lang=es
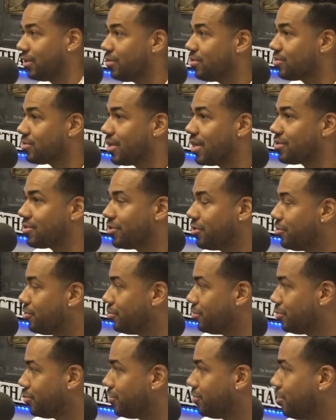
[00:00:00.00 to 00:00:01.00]
lo que use en la
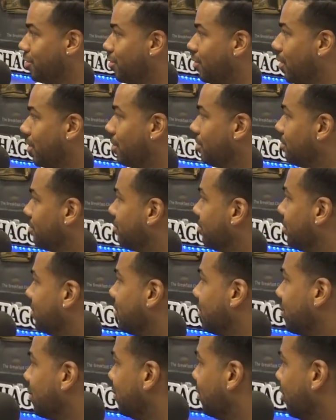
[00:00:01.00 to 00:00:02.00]
mano. Yo soy un
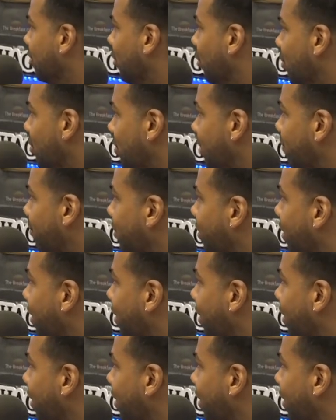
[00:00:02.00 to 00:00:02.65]
unicornio redondeado de